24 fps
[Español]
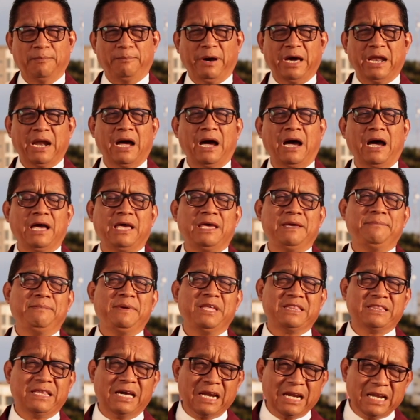Para
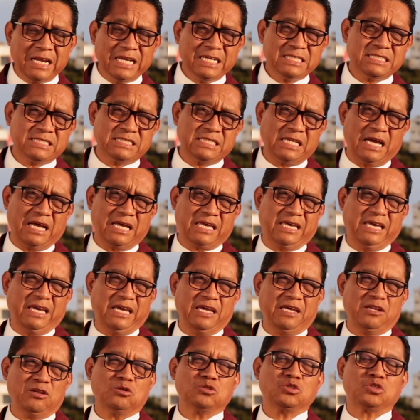invitarles a
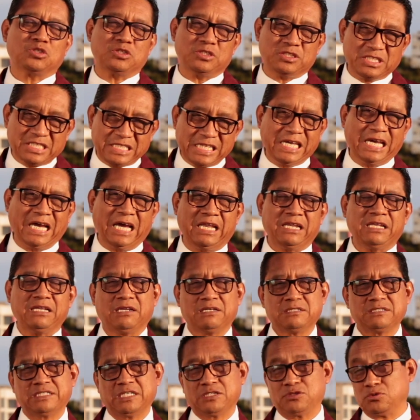que nos
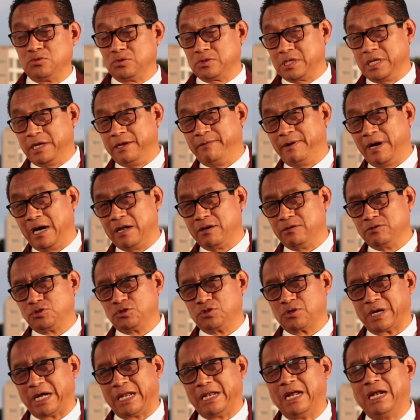sigan, se suscriban a
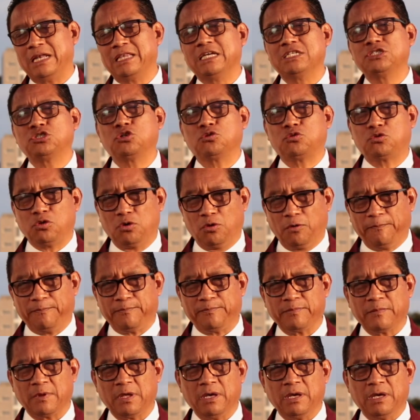nuestro canal de
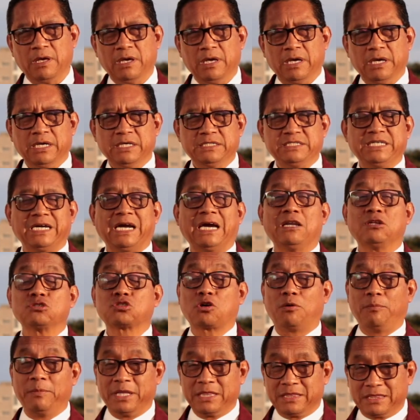YouTube y sigan
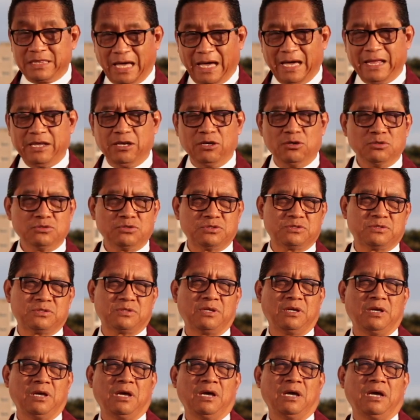los
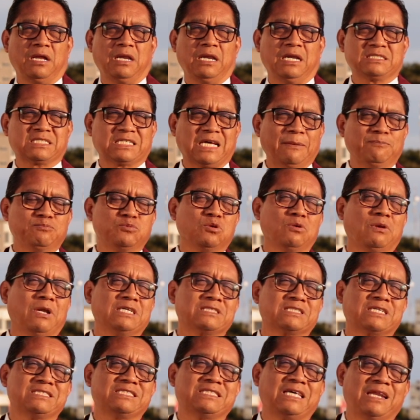comentarios, las
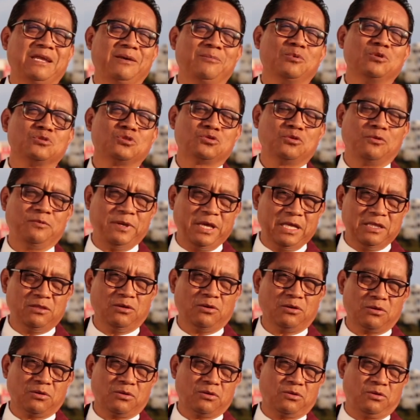cápsulas que estaremos
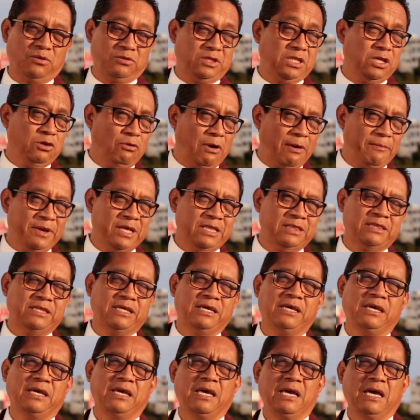subiendo
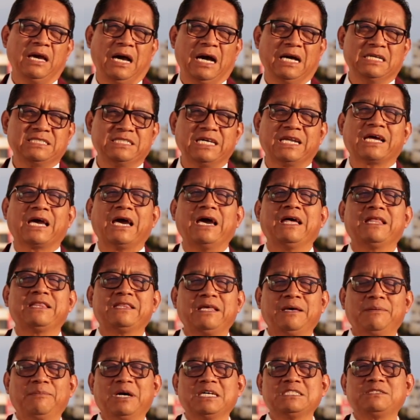continuamente acerca de
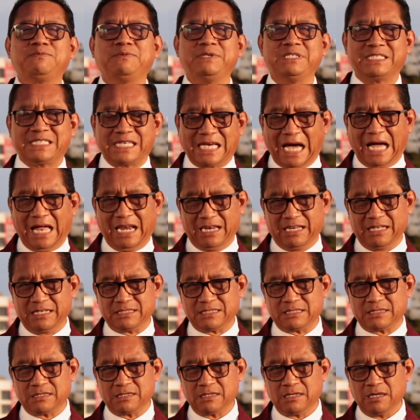temas
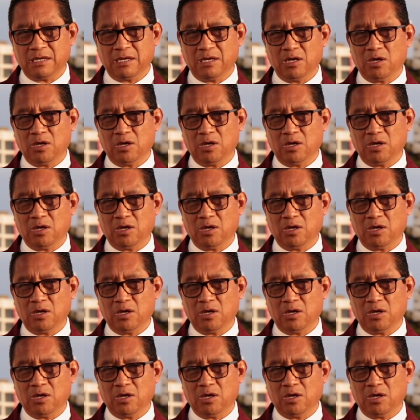fiscales,